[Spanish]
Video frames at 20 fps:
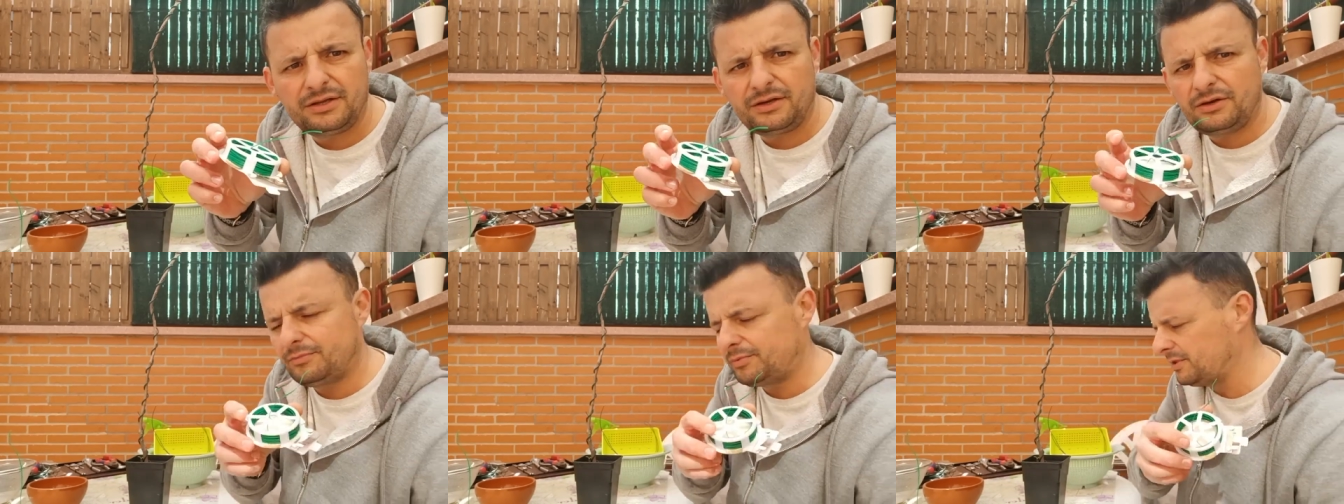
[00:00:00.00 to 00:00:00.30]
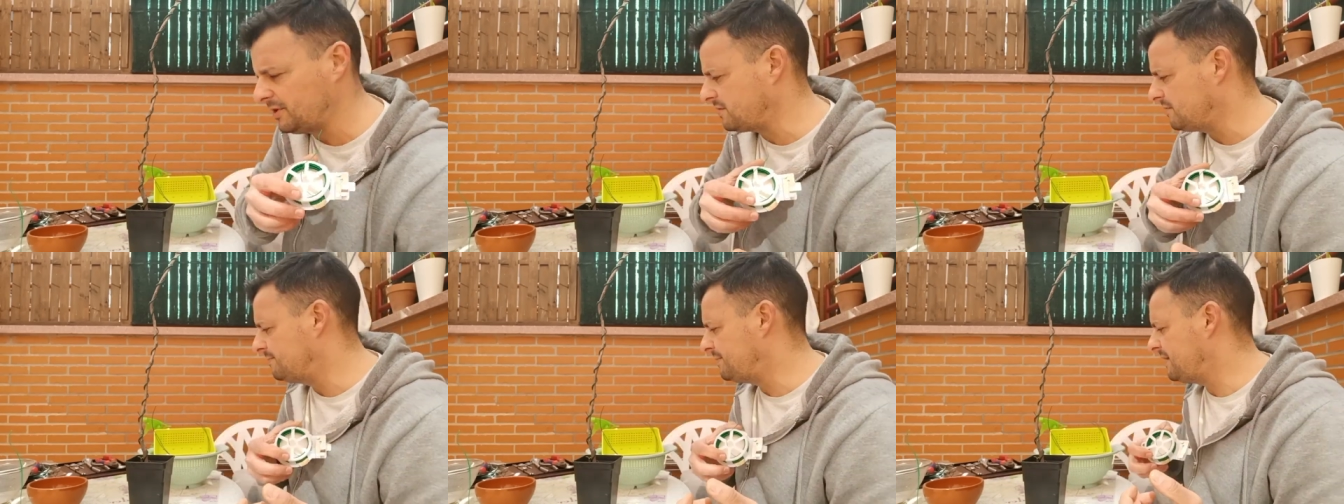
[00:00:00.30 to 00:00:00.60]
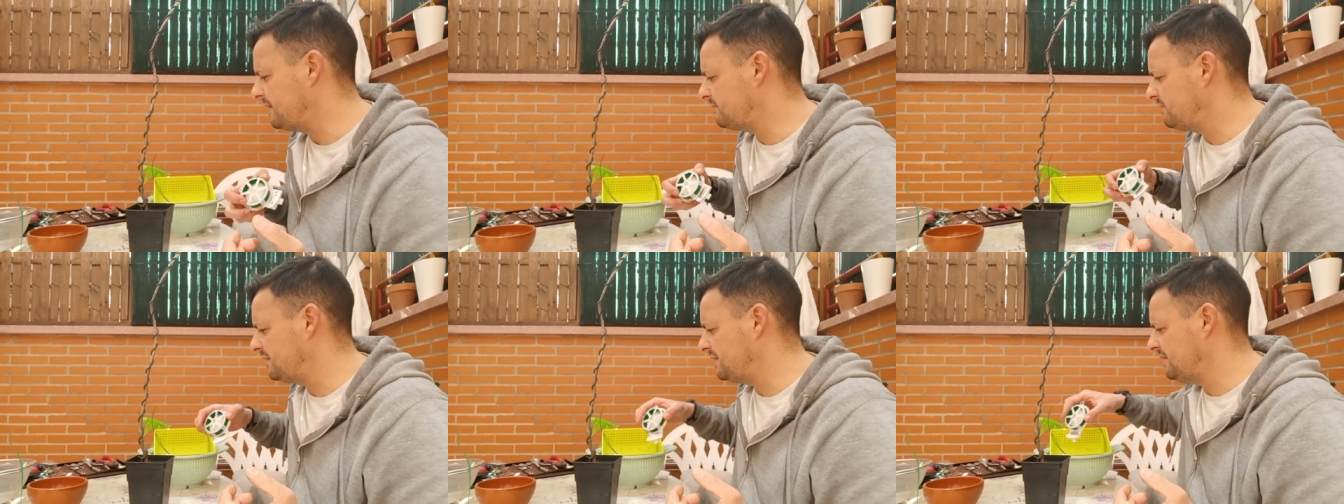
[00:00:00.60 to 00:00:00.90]
lo podéis
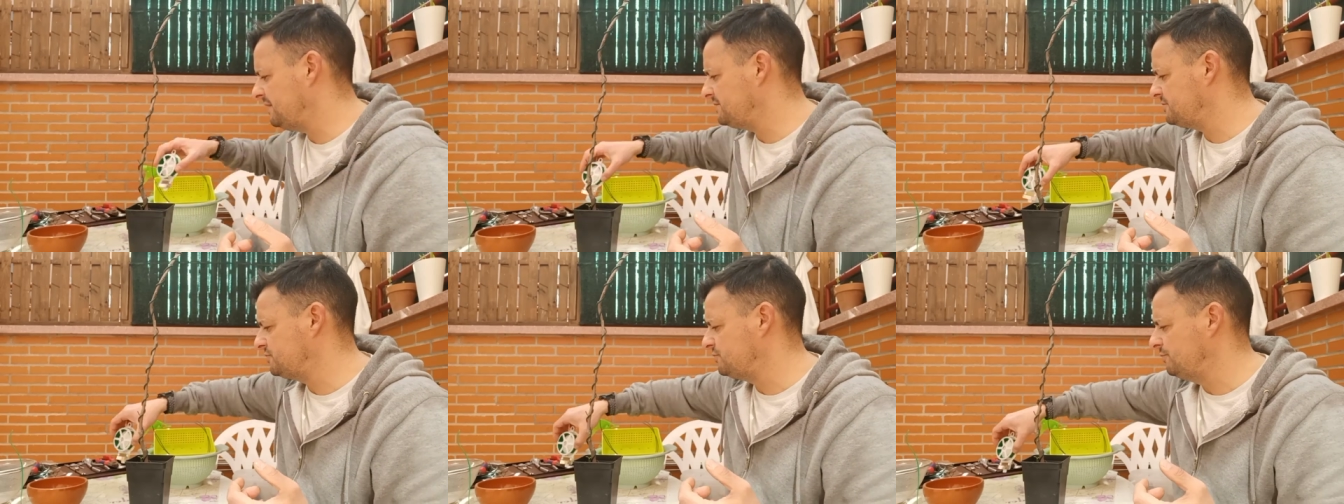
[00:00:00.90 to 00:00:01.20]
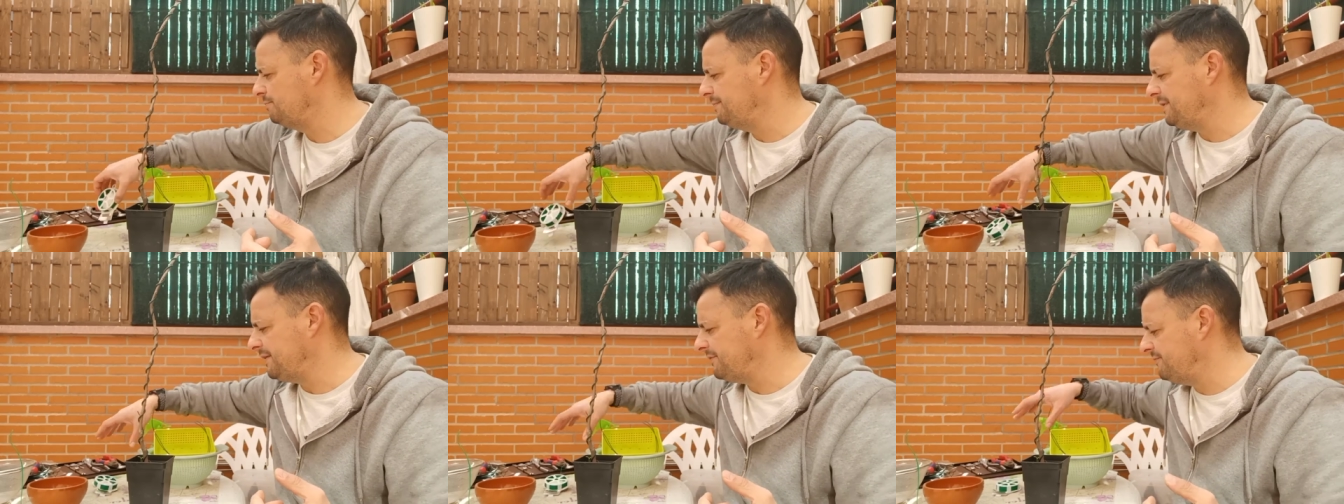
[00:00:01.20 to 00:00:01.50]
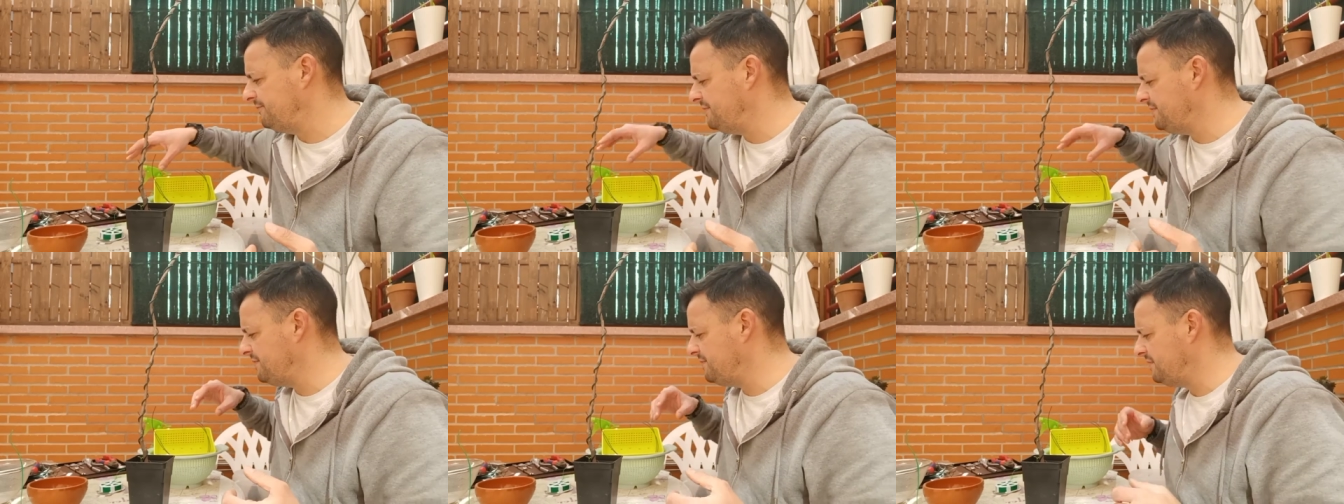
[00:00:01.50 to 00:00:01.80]
comprar en cualquier
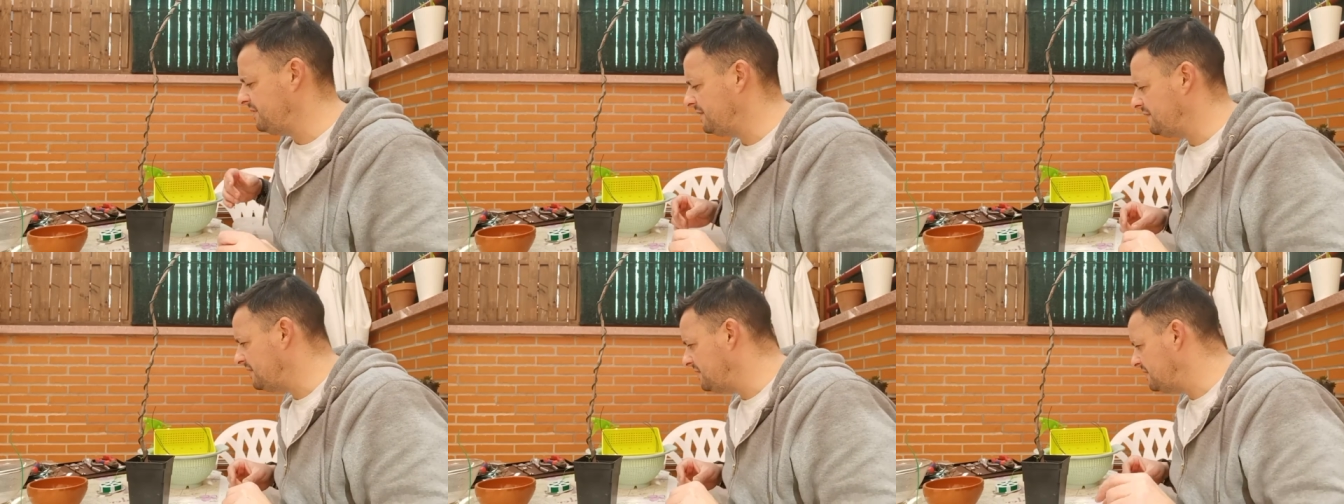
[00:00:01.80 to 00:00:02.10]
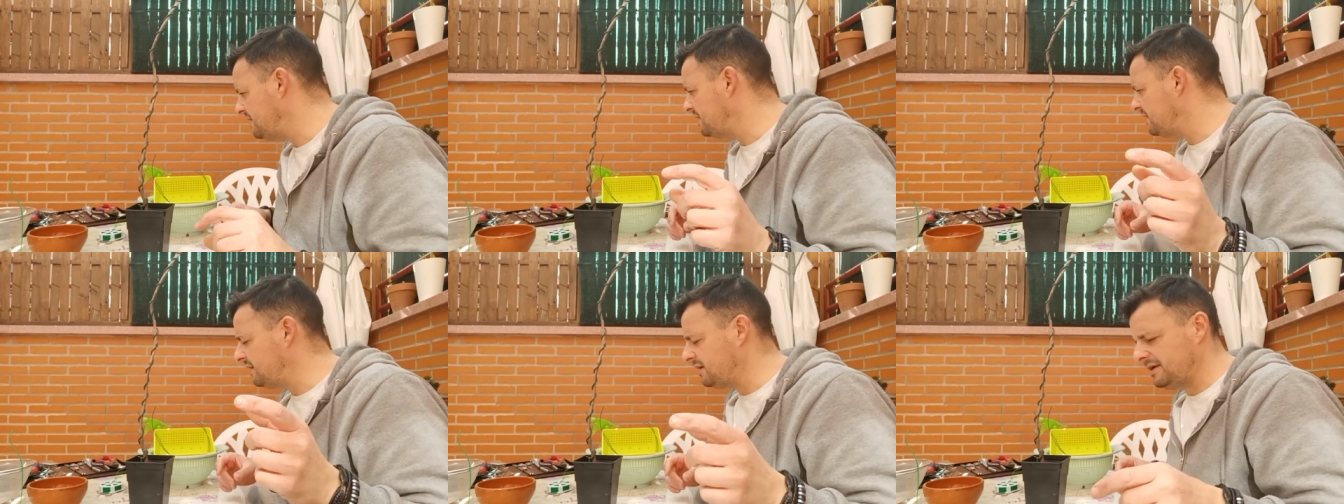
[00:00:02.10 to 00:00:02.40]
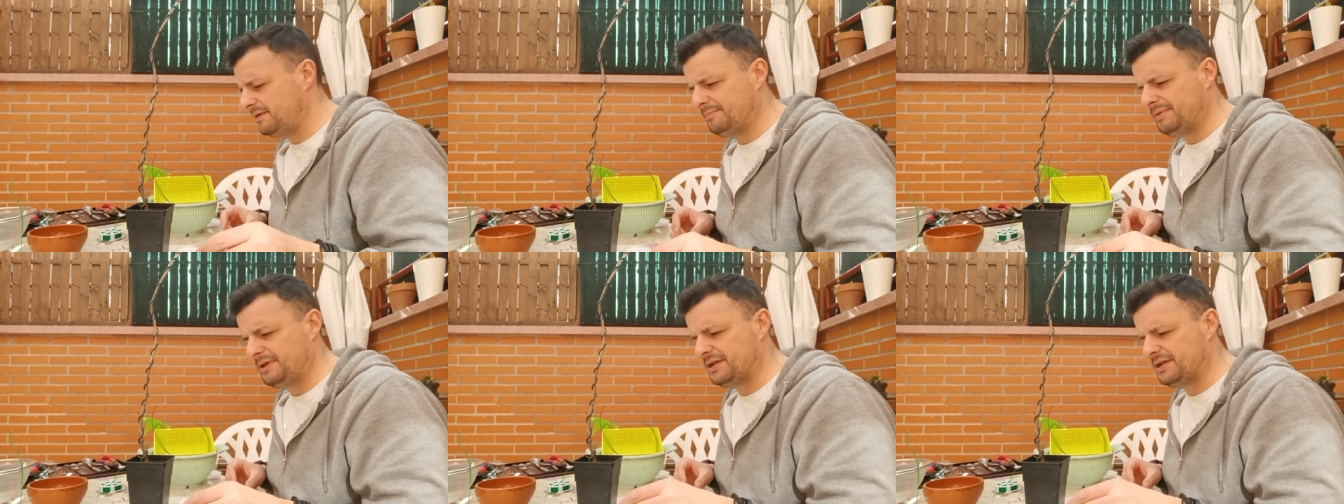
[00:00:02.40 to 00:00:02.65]
superficie de